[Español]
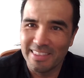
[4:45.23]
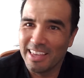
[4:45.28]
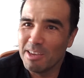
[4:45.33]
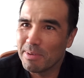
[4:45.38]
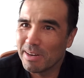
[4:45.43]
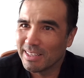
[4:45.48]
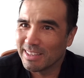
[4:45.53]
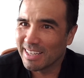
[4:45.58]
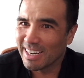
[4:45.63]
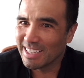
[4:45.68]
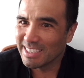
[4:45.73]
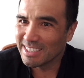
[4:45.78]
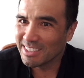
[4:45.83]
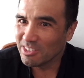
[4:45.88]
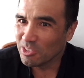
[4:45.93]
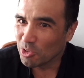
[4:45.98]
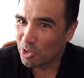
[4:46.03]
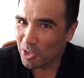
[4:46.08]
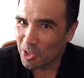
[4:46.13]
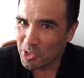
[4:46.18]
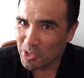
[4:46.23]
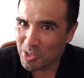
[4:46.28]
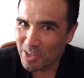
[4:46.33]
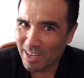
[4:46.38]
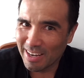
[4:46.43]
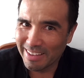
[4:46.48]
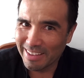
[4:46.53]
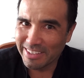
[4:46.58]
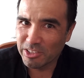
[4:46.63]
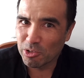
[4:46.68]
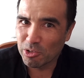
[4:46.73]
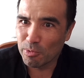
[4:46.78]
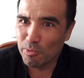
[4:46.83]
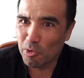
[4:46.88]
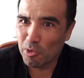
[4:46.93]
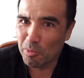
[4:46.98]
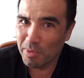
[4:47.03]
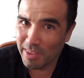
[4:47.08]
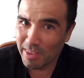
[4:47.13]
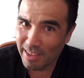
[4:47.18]
De ahí para atrás yo creo que la
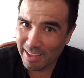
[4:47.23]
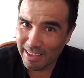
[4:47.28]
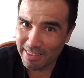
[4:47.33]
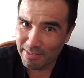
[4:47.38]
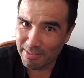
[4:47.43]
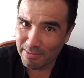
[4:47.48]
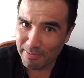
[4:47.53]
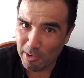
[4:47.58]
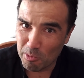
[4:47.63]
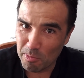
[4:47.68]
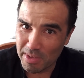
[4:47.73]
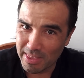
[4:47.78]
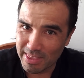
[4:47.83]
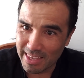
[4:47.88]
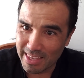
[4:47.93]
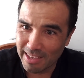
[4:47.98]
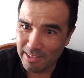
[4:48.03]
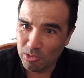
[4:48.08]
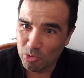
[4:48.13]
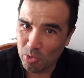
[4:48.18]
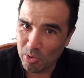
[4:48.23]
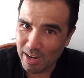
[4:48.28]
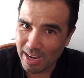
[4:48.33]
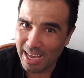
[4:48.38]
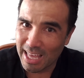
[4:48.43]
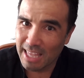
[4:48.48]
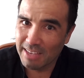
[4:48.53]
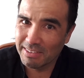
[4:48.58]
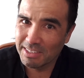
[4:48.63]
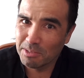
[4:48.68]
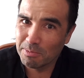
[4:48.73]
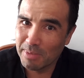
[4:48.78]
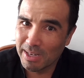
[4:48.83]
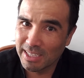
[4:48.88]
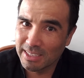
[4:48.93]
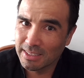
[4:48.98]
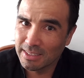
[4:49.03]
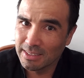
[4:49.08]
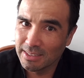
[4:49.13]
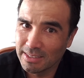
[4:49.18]
disconformidad va aumentar cada vez
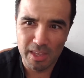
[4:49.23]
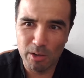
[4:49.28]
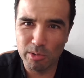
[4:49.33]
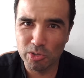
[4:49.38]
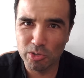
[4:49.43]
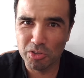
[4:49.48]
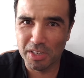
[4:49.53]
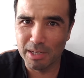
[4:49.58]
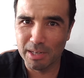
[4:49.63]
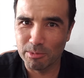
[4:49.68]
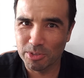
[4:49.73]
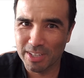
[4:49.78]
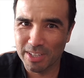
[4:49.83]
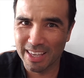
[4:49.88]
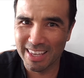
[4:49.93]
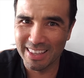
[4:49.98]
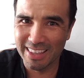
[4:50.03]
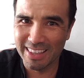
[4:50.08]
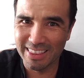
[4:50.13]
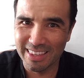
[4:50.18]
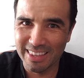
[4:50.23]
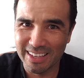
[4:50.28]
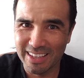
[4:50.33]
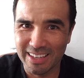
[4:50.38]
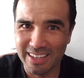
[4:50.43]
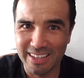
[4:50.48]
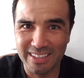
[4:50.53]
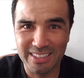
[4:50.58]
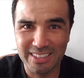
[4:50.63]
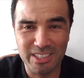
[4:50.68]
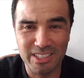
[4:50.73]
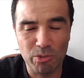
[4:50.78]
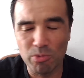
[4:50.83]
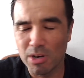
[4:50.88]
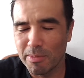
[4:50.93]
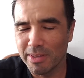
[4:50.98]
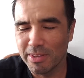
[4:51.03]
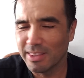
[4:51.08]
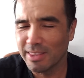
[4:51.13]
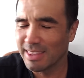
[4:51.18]
más y cuando tenemos a gente que
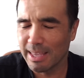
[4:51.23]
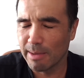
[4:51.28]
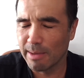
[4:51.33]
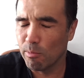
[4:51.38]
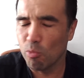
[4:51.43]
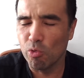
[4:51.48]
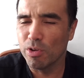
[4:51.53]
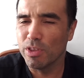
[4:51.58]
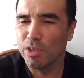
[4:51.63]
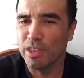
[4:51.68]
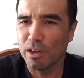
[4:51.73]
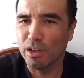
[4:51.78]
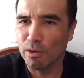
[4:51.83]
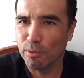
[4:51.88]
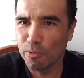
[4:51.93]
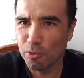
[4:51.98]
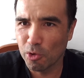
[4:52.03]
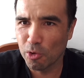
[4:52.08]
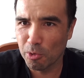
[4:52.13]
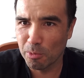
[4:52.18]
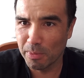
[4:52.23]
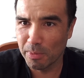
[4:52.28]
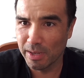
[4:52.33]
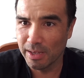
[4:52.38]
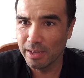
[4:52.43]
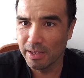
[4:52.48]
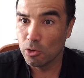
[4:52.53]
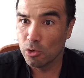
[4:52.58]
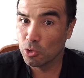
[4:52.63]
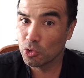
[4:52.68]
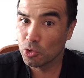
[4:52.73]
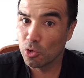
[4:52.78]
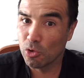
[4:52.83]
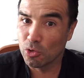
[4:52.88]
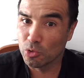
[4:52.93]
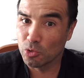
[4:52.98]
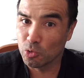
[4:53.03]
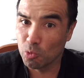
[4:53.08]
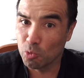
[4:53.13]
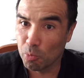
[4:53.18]
seguramente está muy disconforme, no solo
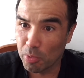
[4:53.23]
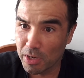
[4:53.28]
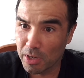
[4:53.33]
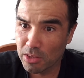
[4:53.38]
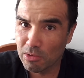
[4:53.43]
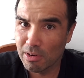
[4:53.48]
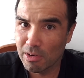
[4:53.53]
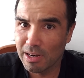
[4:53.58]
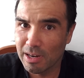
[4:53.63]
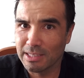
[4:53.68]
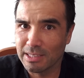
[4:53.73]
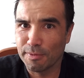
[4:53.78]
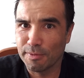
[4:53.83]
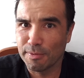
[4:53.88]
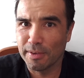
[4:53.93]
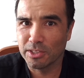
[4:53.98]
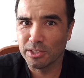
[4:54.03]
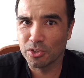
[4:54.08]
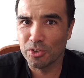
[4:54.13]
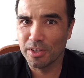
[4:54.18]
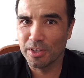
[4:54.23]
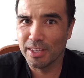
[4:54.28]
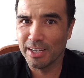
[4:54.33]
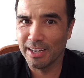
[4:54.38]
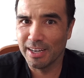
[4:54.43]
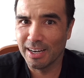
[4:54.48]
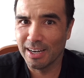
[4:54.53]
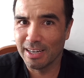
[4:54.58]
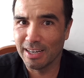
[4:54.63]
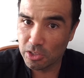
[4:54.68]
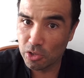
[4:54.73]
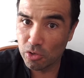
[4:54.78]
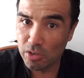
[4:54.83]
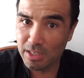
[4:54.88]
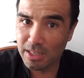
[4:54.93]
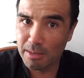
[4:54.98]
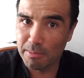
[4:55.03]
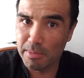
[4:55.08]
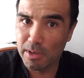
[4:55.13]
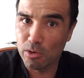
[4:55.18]
con su puesto en la clasificación general, sino
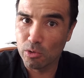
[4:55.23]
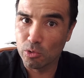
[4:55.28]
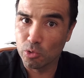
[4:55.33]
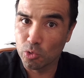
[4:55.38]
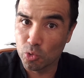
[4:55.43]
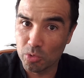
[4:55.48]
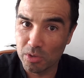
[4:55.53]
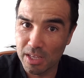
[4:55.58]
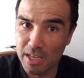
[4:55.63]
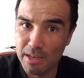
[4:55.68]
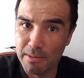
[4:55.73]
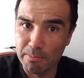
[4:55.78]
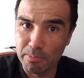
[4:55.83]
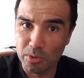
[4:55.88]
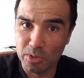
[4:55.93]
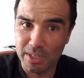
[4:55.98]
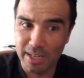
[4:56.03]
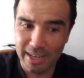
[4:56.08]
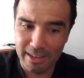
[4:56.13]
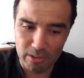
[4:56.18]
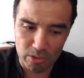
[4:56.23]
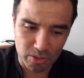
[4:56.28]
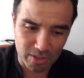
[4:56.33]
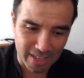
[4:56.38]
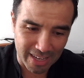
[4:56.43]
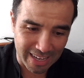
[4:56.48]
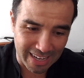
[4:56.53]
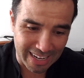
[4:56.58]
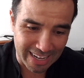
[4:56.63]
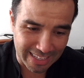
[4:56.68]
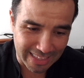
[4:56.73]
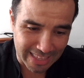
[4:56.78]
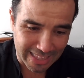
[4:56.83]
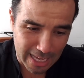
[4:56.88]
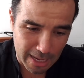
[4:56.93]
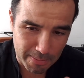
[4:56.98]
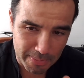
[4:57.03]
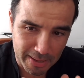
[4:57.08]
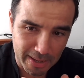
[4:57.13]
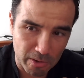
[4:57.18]
que también con su tiempo llegados a la
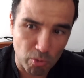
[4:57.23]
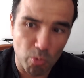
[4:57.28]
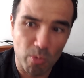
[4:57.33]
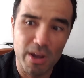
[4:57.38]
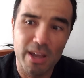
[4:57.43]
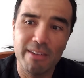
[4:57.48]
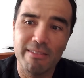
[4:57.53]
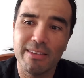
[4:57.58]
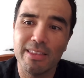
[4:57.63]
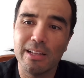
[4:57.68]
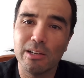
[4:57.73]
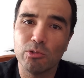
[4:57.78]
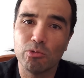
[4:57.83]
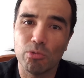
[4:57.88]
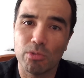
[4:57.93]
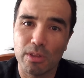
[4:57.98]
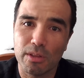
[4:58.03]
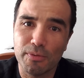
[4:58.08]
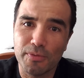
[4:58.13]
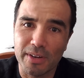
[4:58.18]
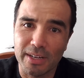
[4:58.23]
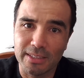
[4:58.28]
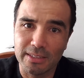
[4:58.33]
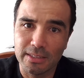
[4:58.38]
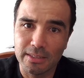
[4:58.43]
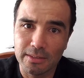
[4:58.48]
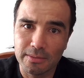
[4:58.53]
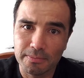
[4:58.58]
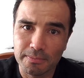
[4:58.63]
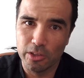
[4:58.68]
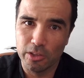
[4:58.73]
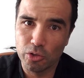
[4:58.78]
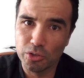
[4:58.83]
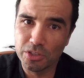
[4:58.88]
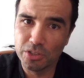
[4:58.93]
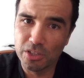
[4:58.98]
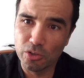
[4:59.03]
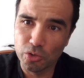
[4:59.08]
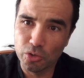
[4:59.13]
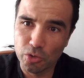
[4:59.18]
etapa 9 del Tour de France,
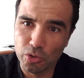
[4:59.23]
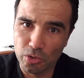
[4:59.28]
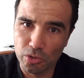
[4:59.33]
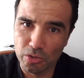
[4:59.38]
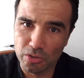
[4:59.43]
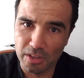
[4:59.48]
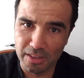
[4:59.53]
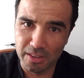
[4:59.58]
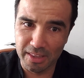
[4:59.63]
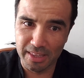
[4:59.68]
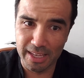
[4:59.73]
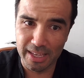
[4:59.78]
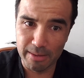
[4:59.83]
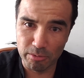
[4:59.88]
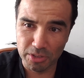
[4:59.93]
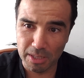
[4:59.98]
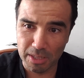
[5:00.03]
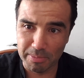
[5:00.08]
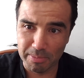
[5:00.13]
entonces nosotros tendemos a